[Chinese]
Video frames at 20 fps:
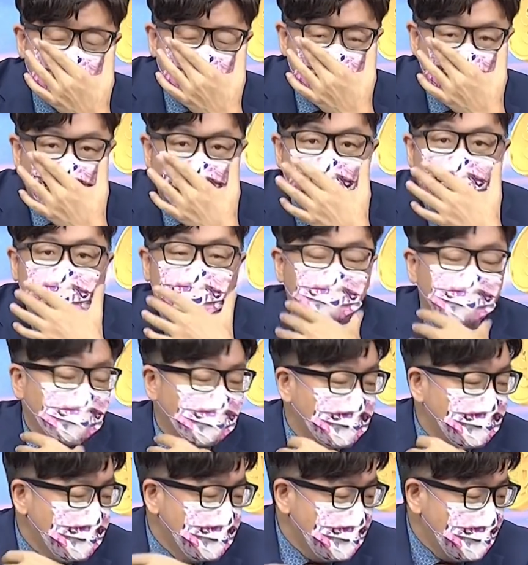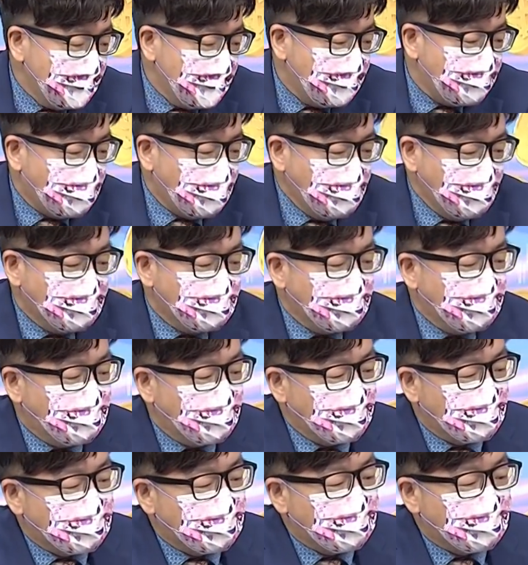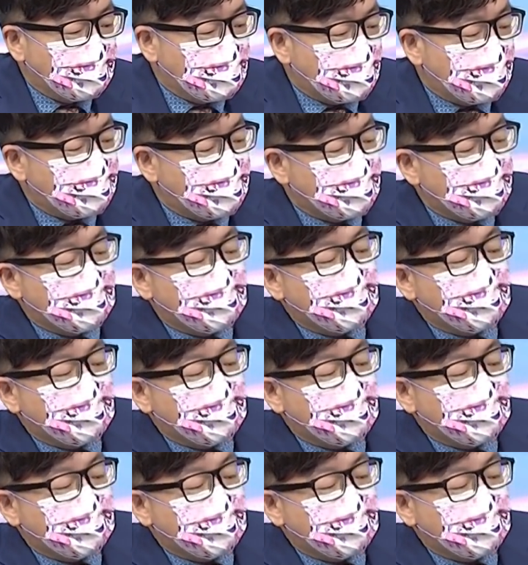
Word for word: 对吧？每一个人都可以有他的梦